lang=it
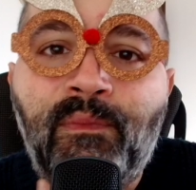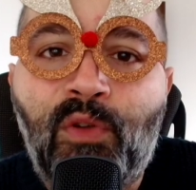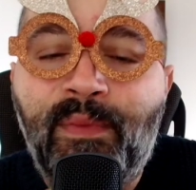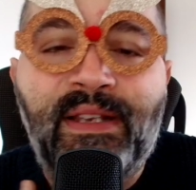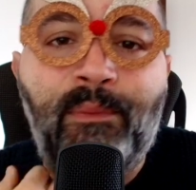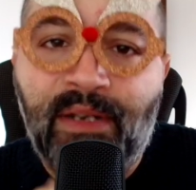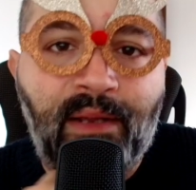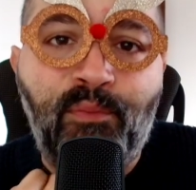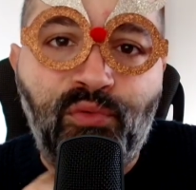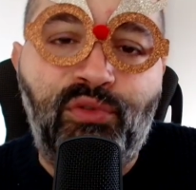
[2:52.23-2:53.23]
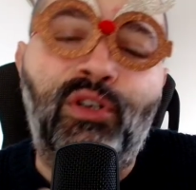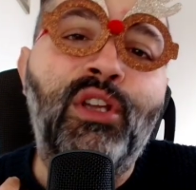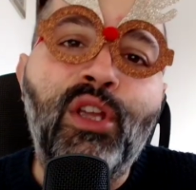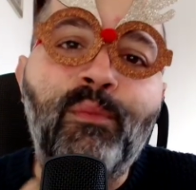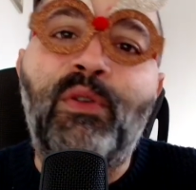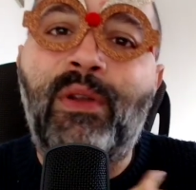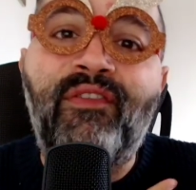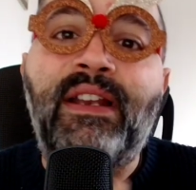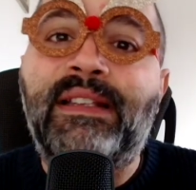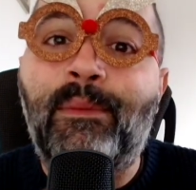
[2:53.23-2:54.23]
come dire, per, appunto, per una
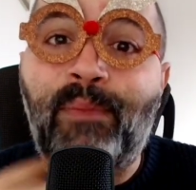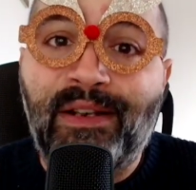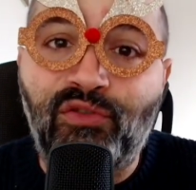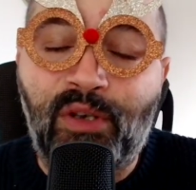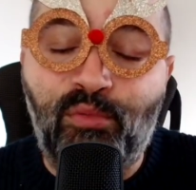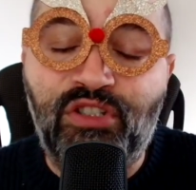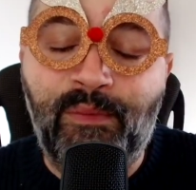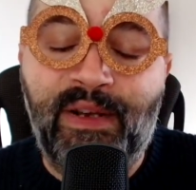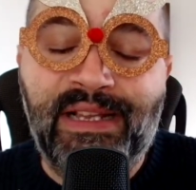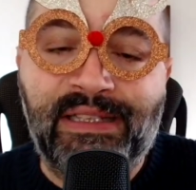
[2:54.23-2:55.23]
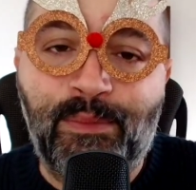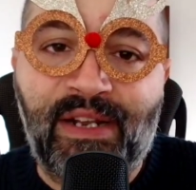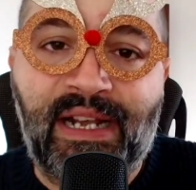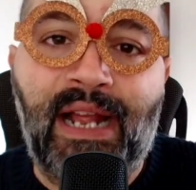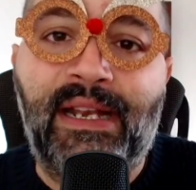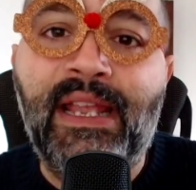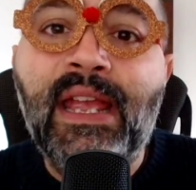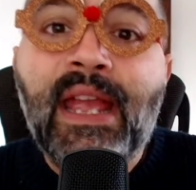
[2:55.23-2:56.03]
ferita ha perso la possibilità di parlare.